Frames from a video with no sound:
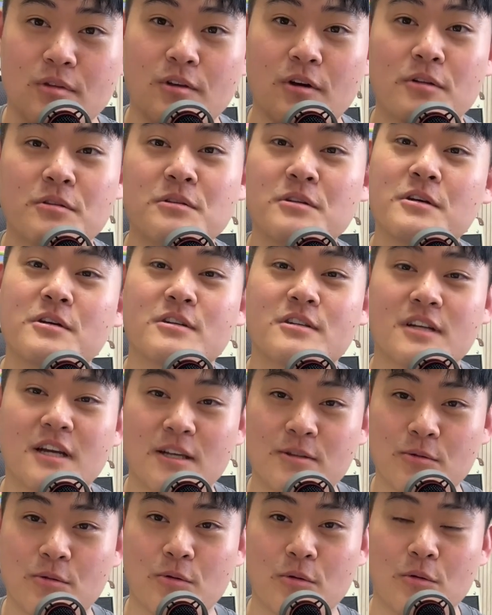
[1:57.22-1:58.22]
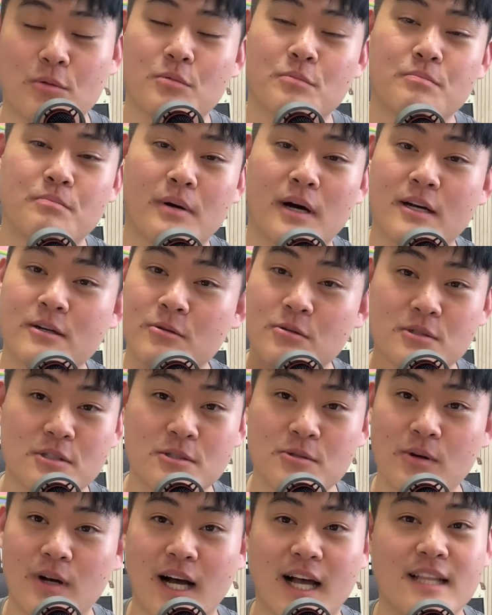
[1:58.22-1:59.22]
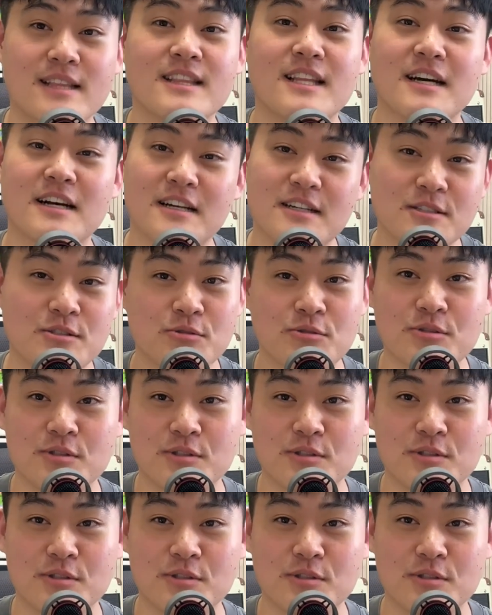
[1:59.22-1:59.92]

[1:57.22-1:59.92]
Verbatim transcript: 연결을 해도 밖으로 신호가 안 나갈 수도